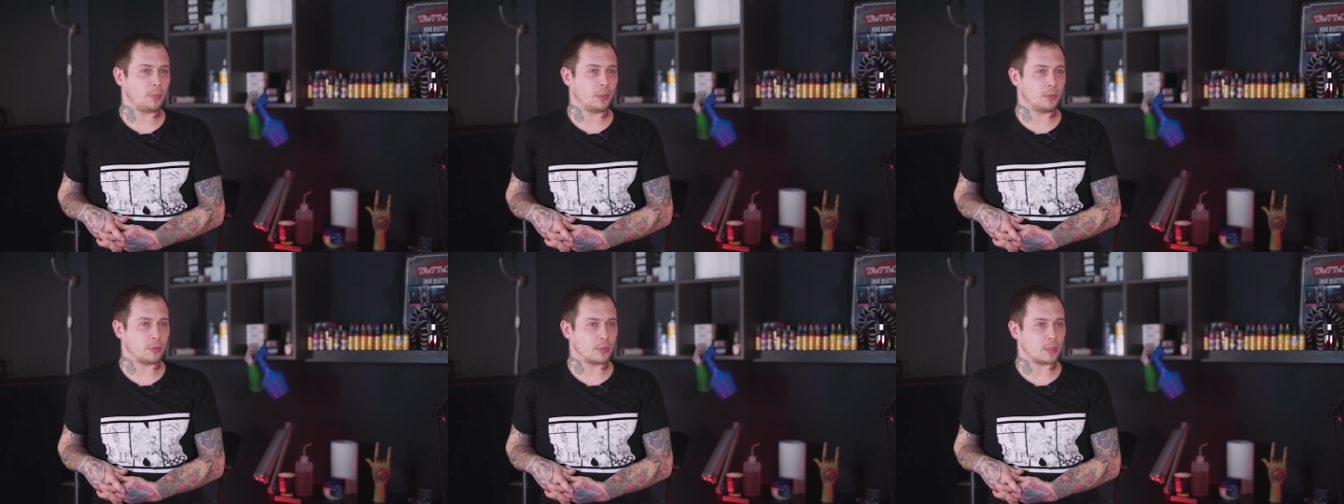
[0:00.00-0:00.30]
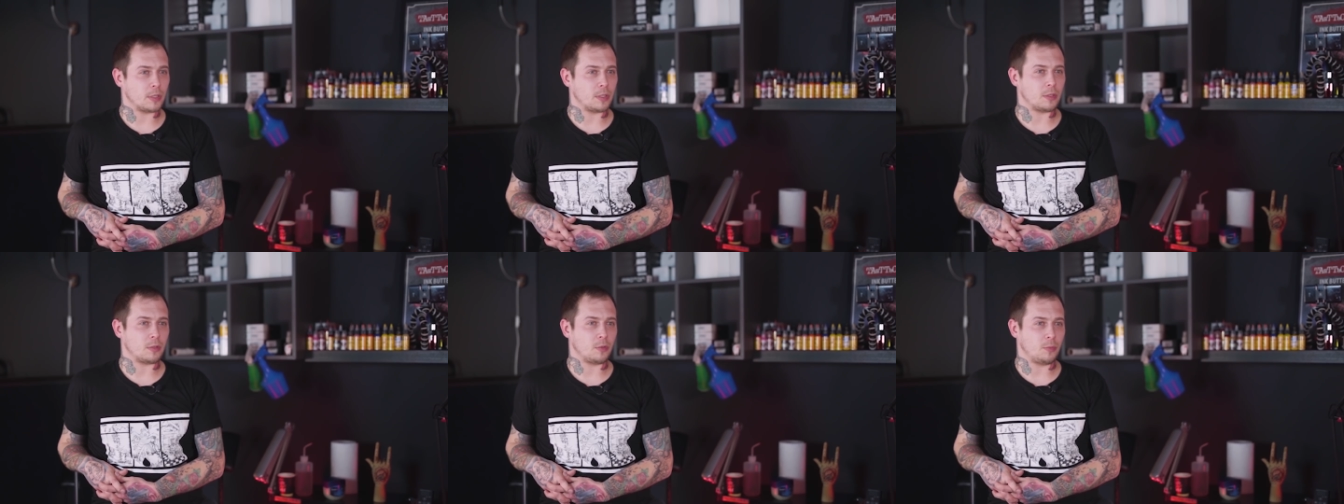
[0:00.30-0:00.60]

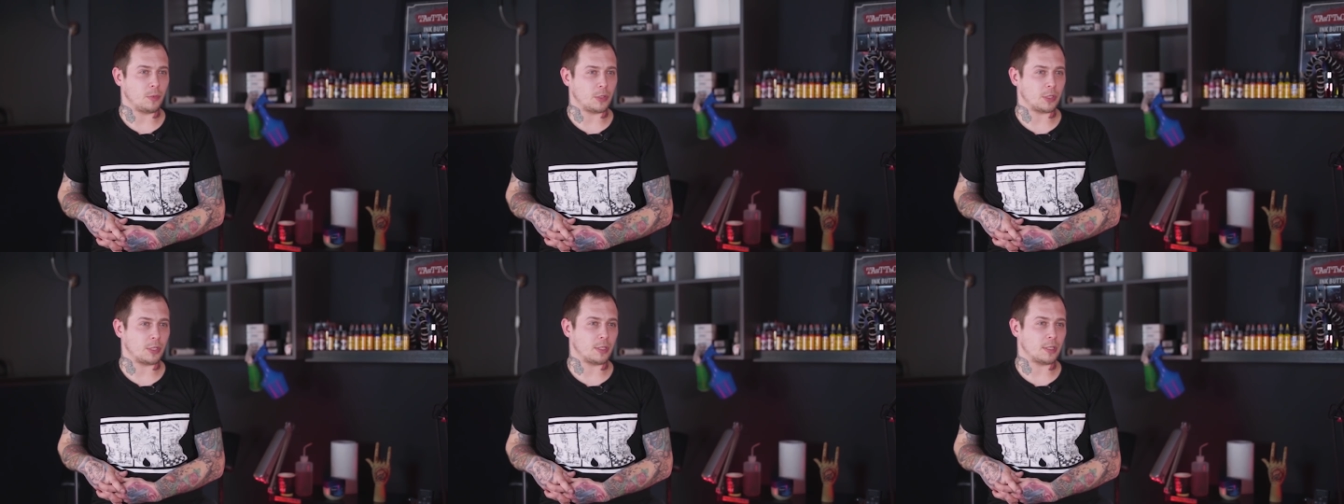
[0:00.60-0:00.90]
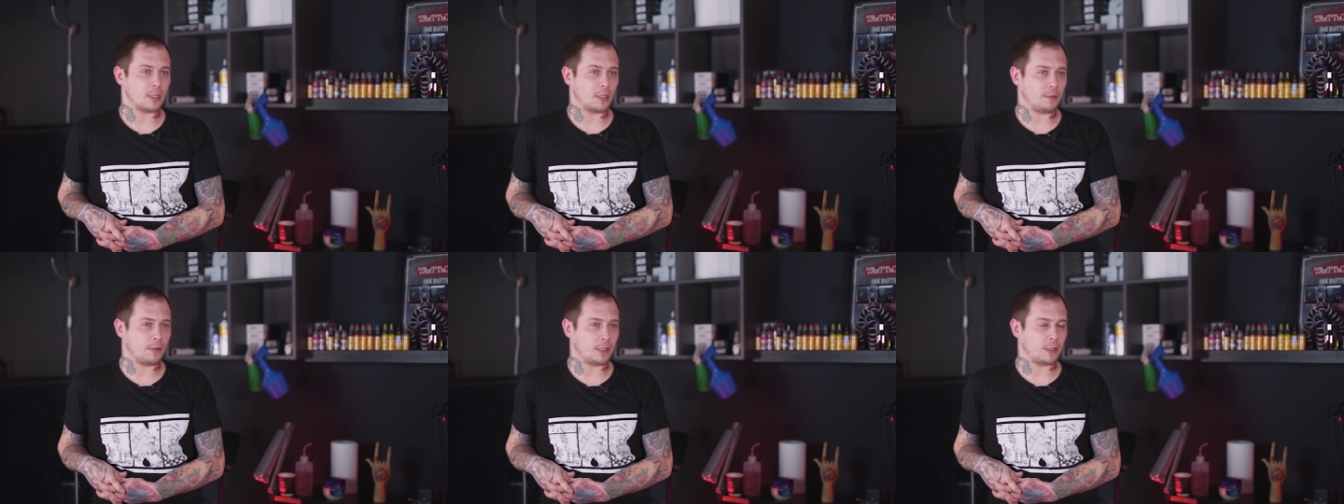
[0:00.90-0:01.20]
плюс, если ты умеешь
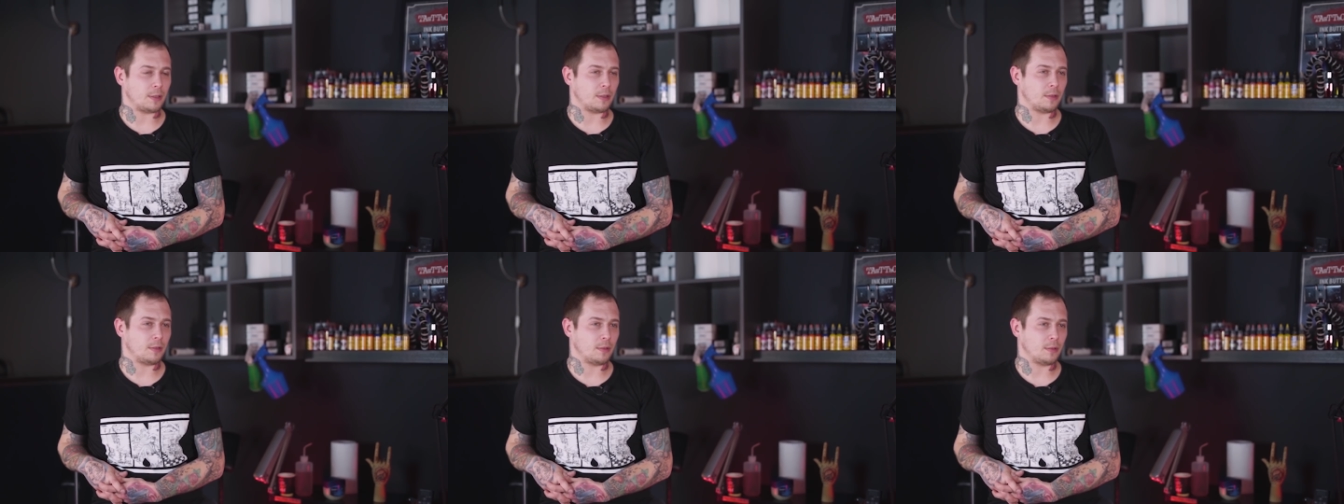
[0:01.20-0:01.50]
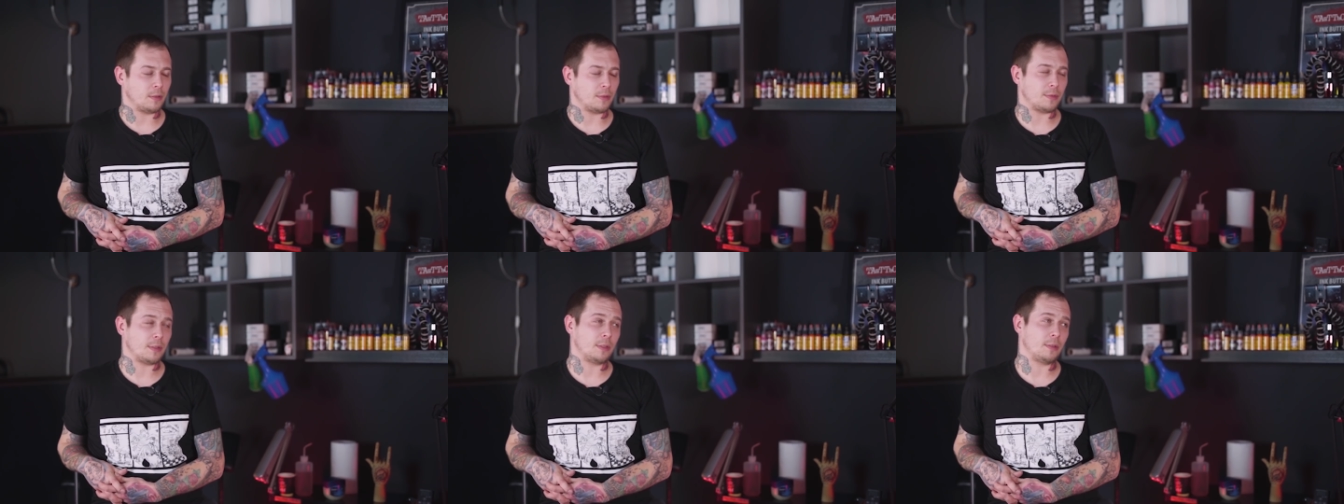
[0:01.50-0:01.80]
рисовать.
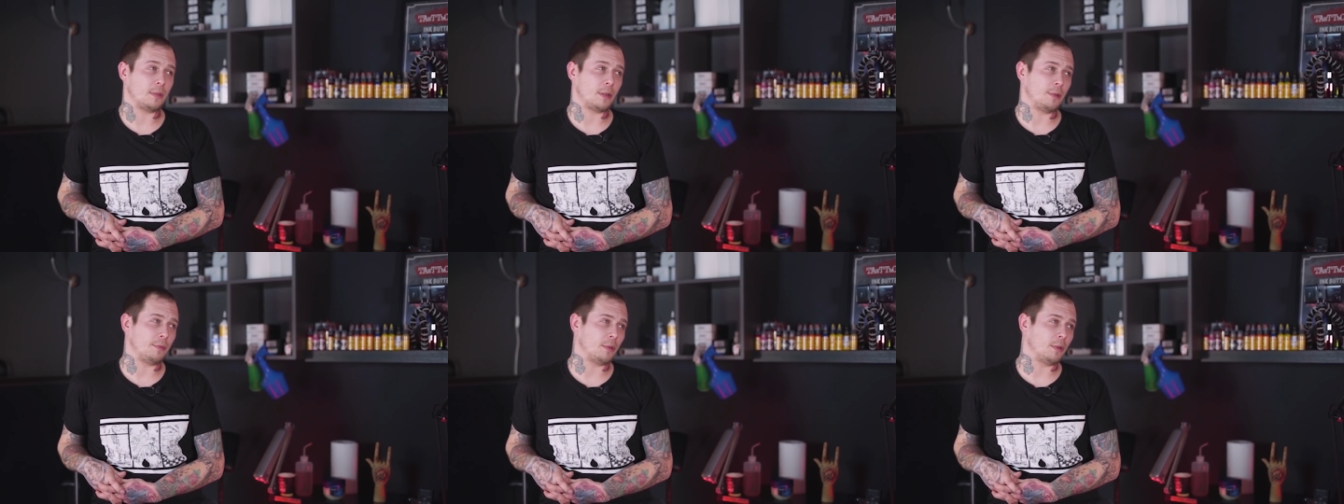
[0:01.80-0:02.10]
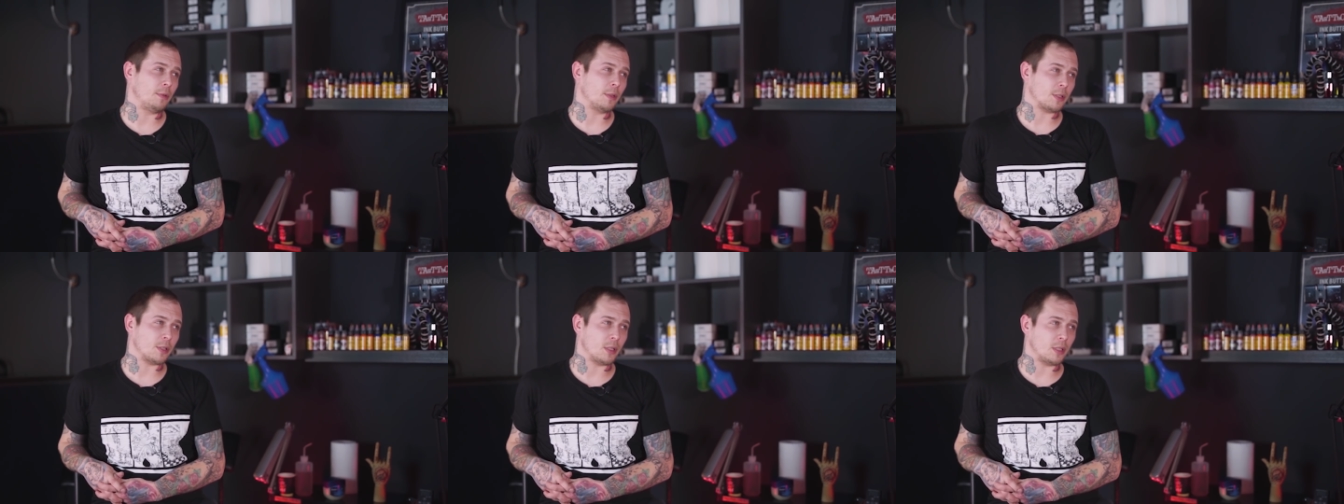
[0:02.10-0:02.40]
Но все
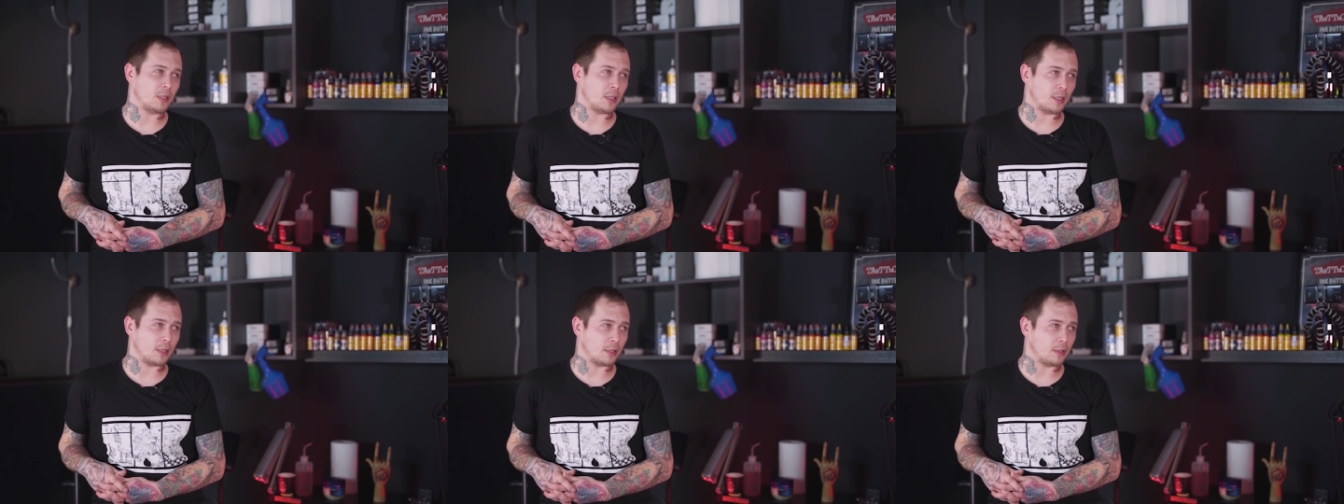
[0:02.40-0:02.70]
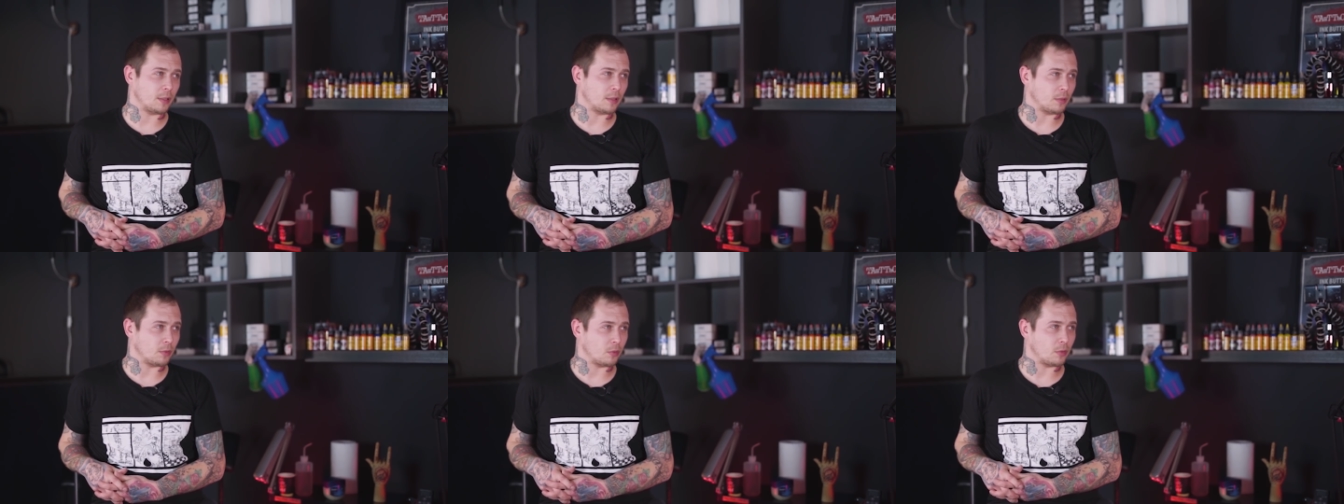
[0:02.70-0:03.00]
равно важна
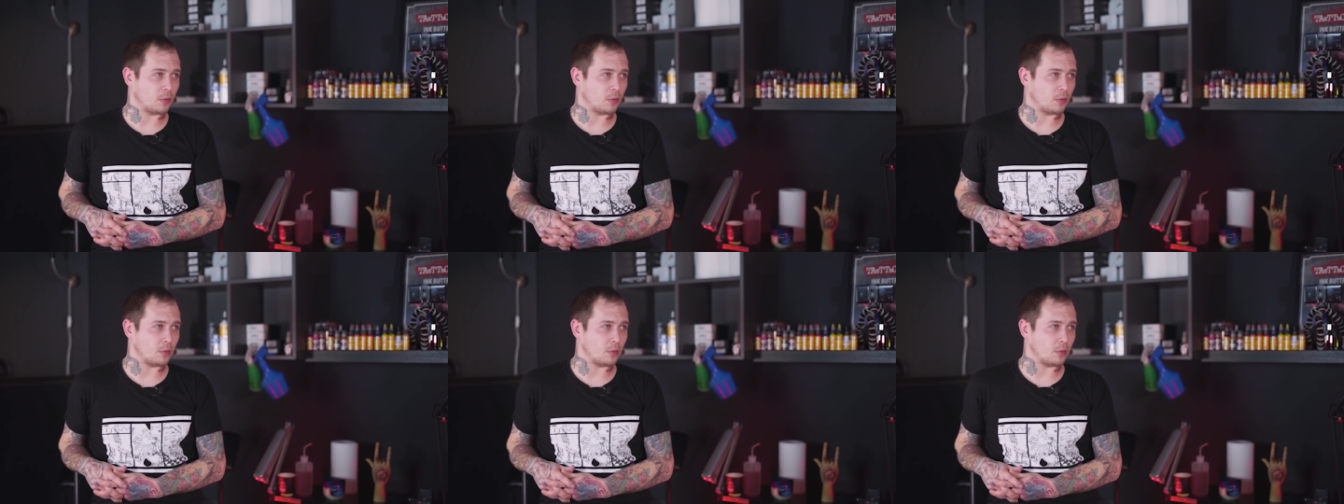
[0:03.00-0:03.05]
техника